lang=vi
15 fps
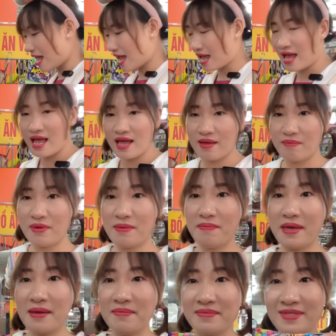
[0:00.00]
là bim
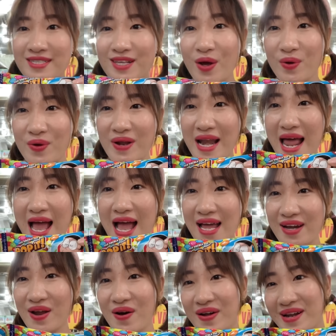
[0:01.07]
bim sô cô la
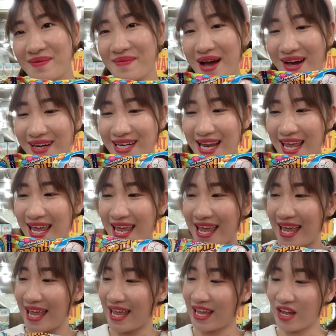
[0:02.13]
Doraemon
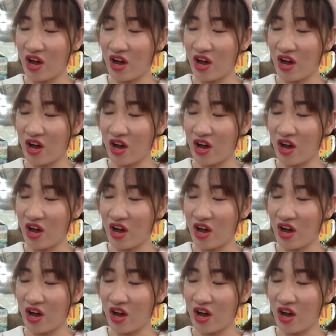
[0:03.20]
nè